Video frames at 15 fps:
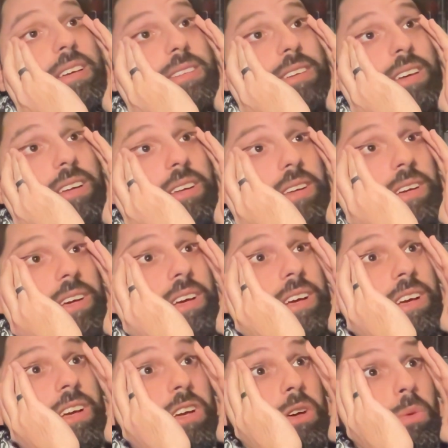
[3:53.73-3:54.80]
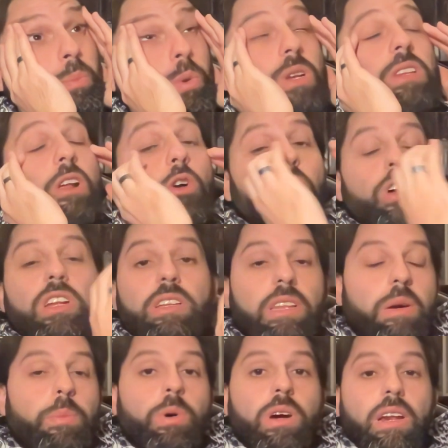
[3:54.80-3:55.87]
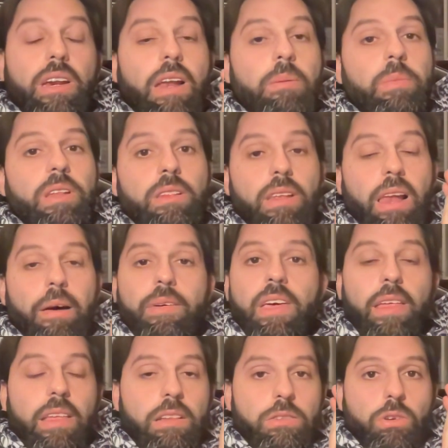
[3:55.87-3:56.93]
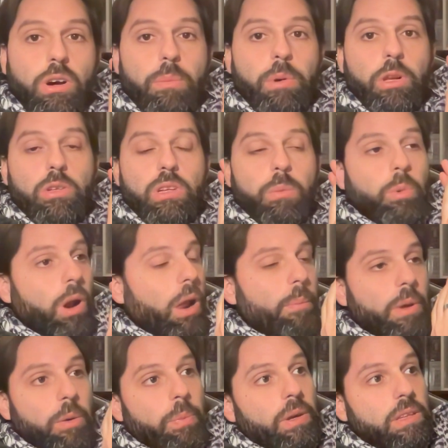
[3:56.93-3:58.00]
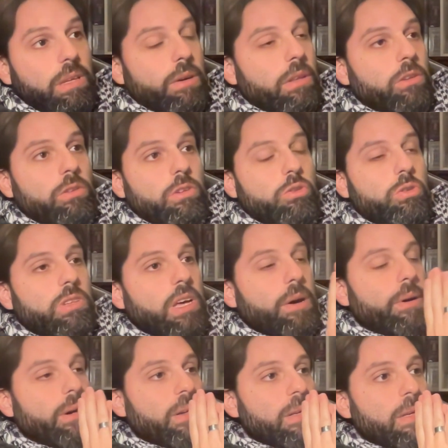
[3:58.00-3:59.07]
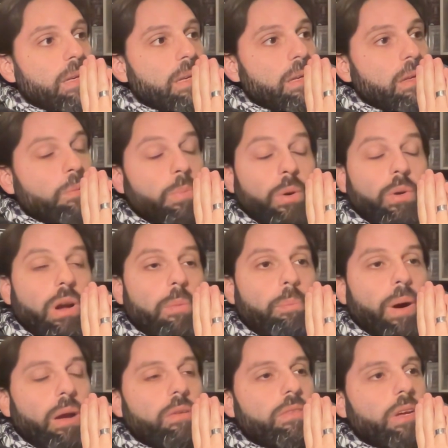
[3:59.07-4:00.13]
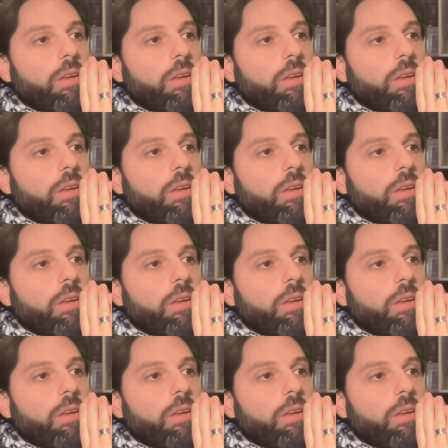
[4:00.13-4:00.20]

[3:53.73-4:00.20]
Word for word: de que sean. Pero este lo grité porque realmente la había dentro la pelota, por la perspectiva en donde yo estaba. Pegó en el palo